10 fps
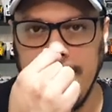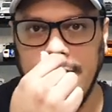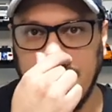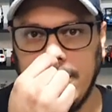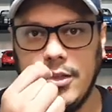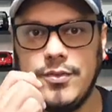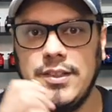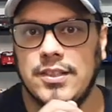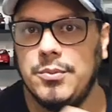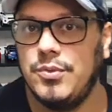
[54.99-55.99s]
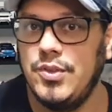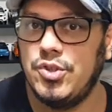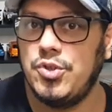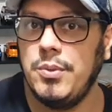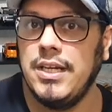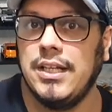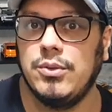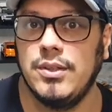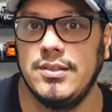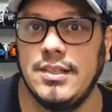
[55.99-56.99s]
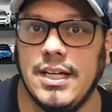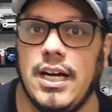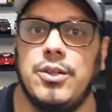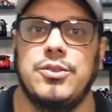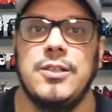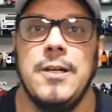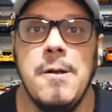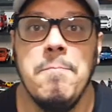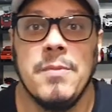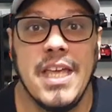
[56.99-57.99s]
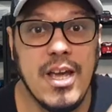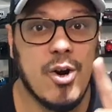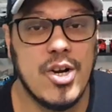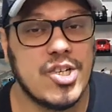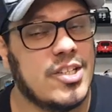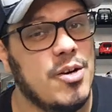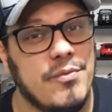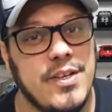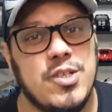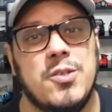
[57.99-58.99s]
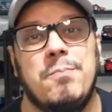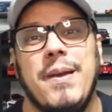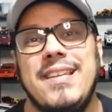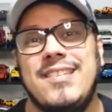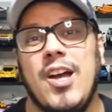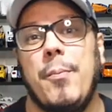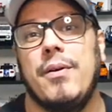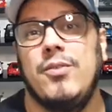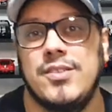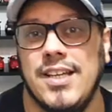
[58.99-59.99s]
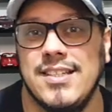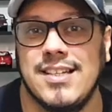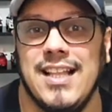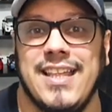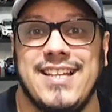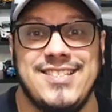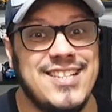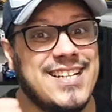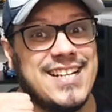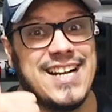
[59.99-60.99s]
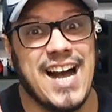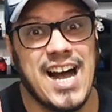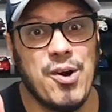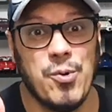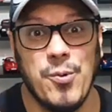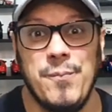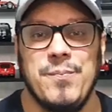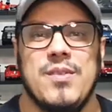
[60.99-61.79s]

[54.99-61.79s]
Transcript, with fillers: Então nós fazemos vídeos de miniaturas e carros. E hoje tem um vídeo especial para vocês, galera, de carro.